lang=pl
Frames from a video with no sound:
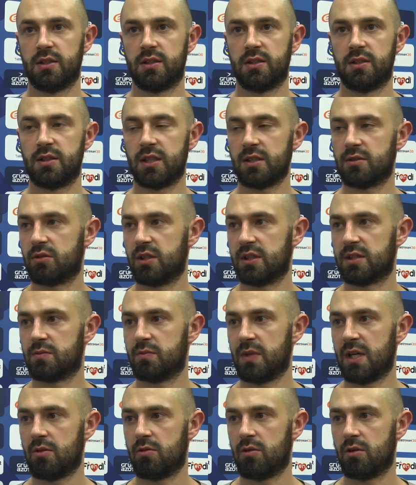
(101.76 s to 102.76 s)
Y, czasu jest
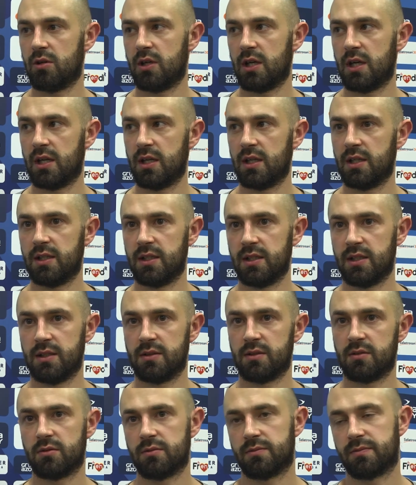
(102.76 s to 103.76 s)
mało, ale
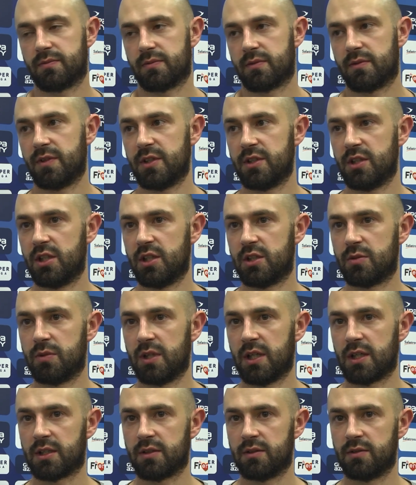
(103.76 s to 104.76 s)
no, wiedzieliśmy,
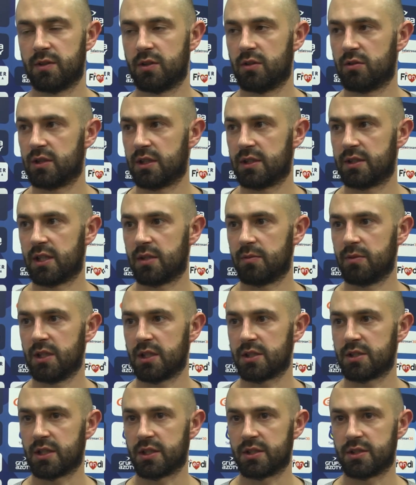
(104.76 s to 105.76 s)
jak wygląda
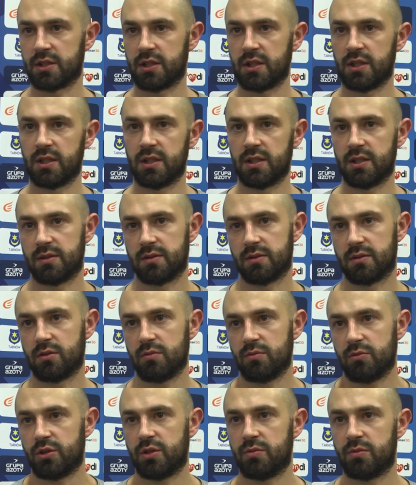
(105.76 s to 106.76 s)
terminarz, także no,
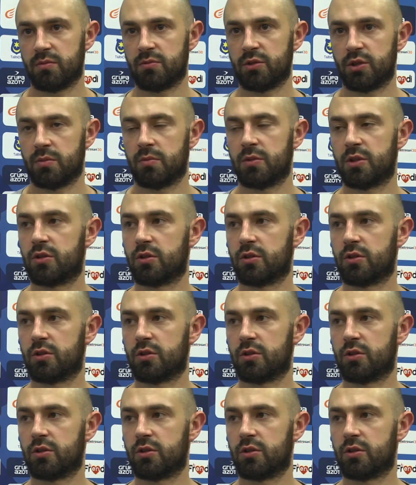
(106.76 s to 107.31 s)
musimy, musimy być